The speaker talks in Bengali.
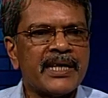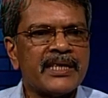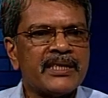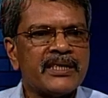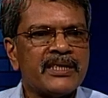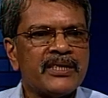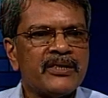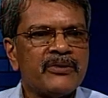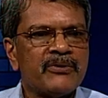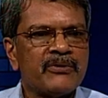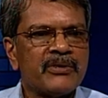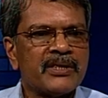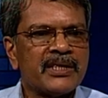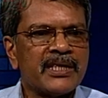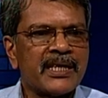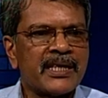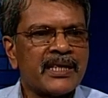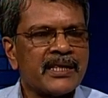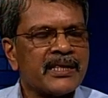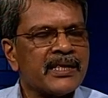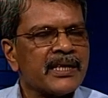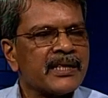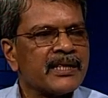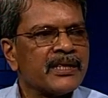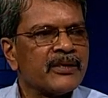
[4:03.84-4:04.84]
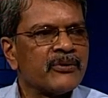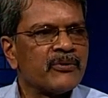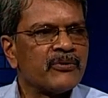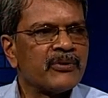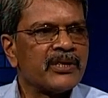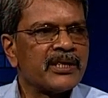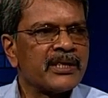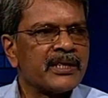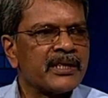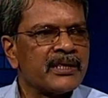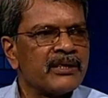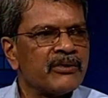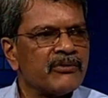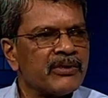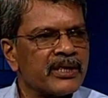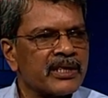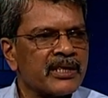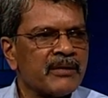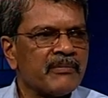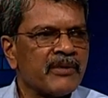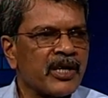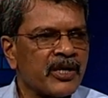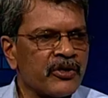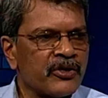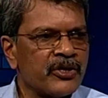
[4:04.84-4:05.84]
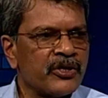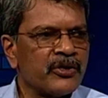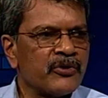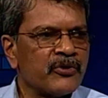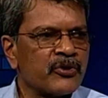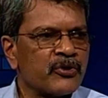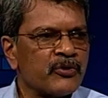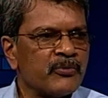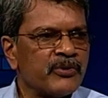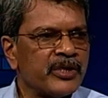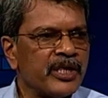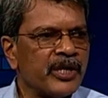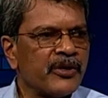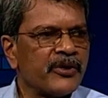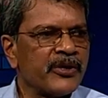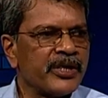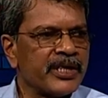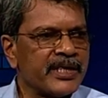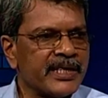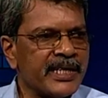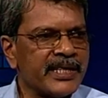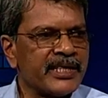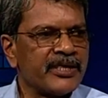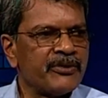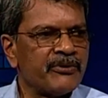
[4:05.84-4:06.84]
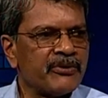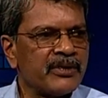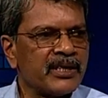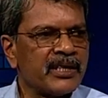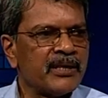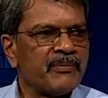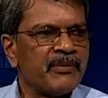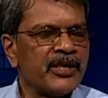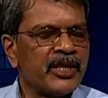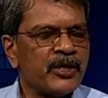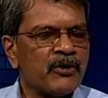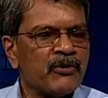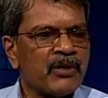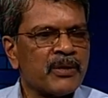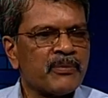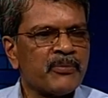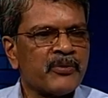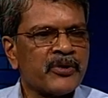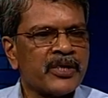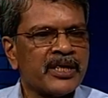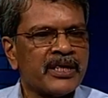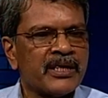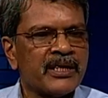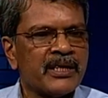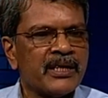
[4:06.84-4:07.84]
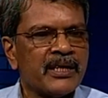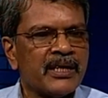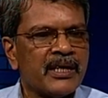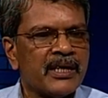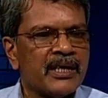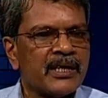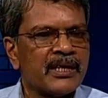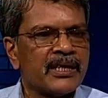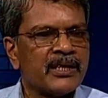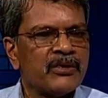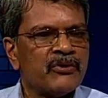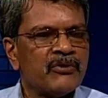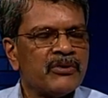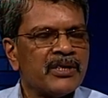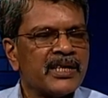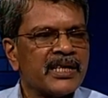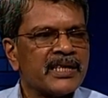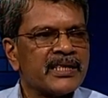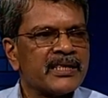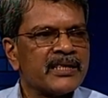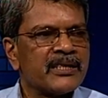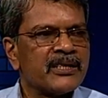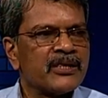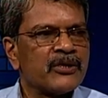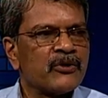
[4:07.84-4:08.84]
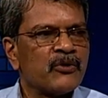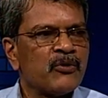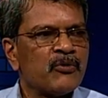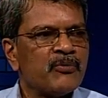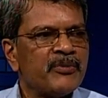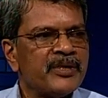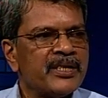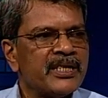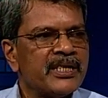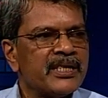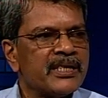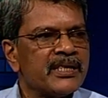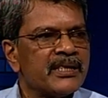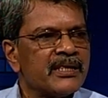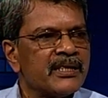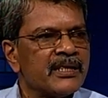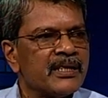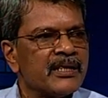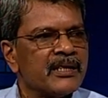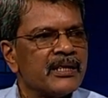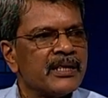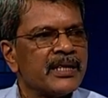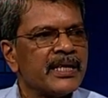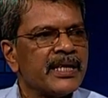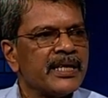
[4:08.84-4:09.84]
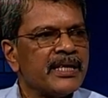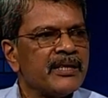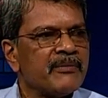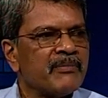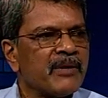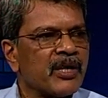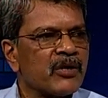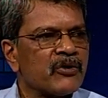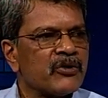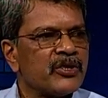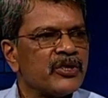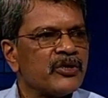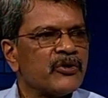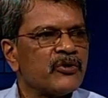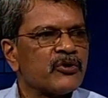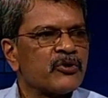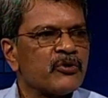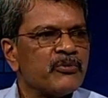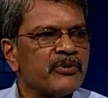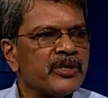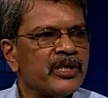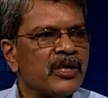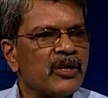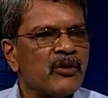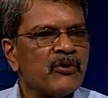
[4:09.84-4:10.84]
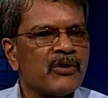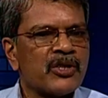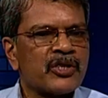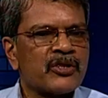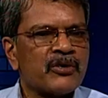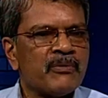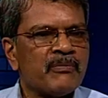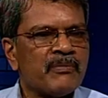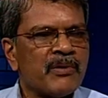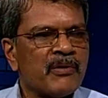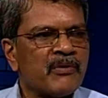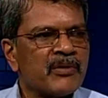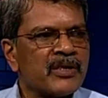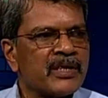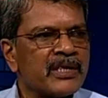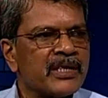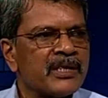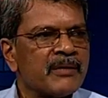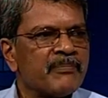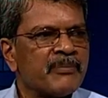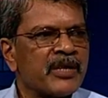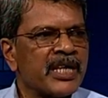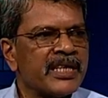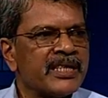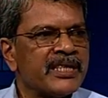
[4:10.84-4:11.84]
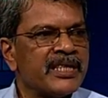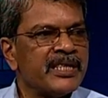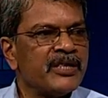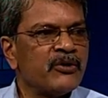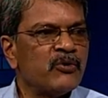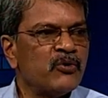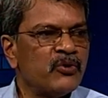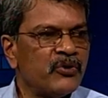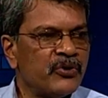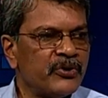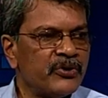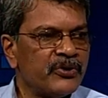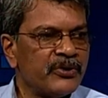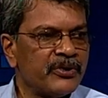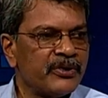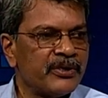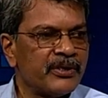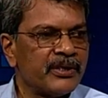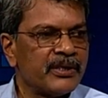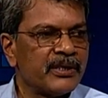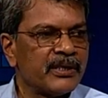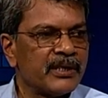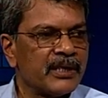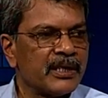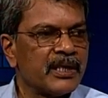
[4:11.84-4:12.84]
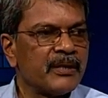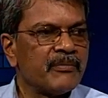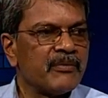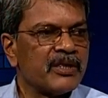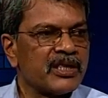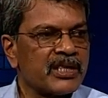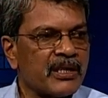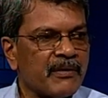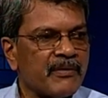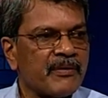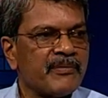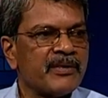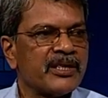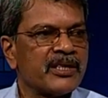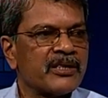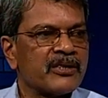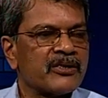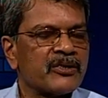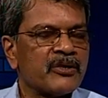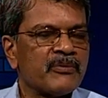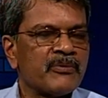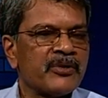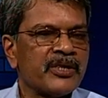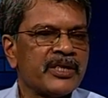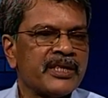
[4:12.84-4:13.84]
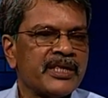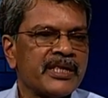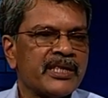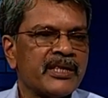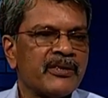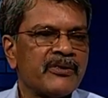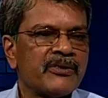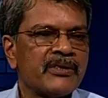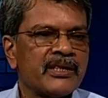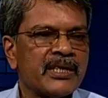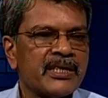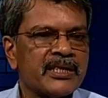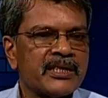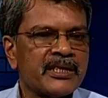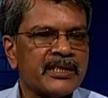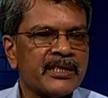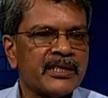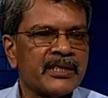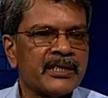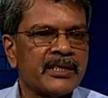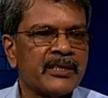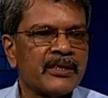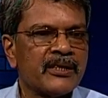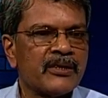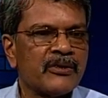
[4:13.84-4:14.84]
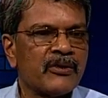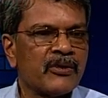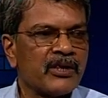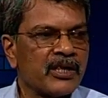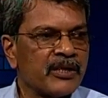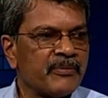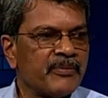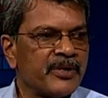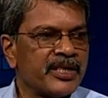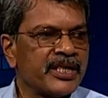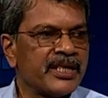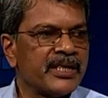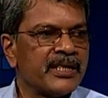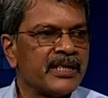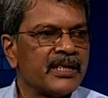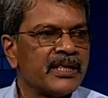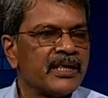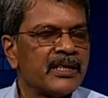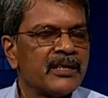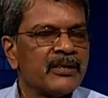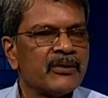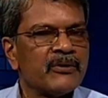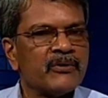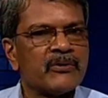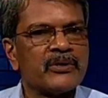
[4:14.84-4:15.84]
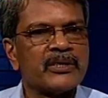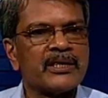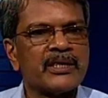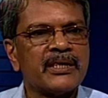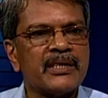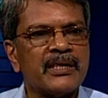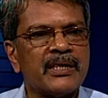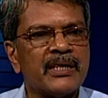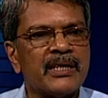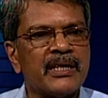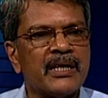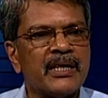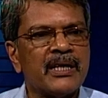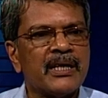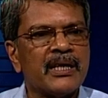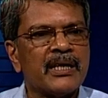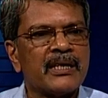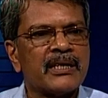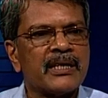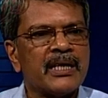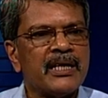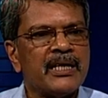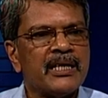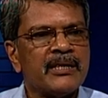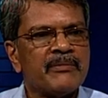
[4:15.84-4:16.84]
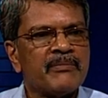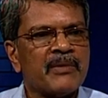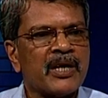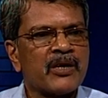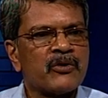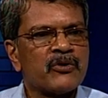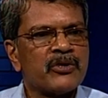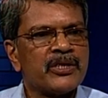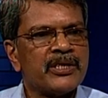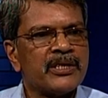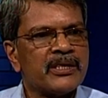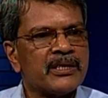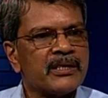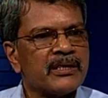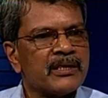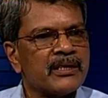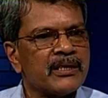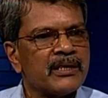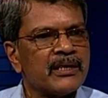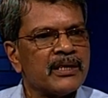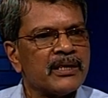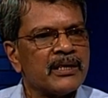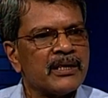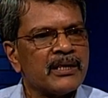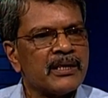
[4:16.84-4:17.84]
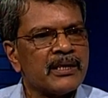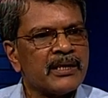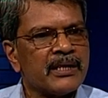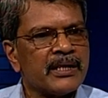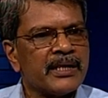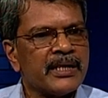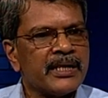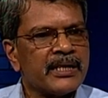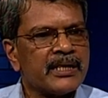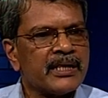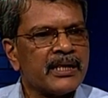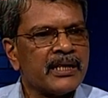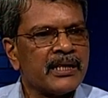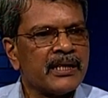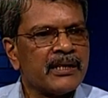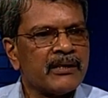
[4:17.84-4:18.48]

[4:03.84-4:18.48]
আইসিইউতে যারা থাকে ওদের কিন্তু একটা মানসিক অসুবিধা হয়ে যায় আইসিউ থেকে বের হওয়ার পরে কিন্তু দেখা যাচ্ছে কোভিডে এই মানসিক অসুবিধা হওয়ার সম্ভাবনাটা প্রায় তিন গুণ এমনি স্বাভাবিক সময়ে যেটা হয় তার চেয়ে অনেক বেশি হচ্ছে তাহলে এই মানসিক এটা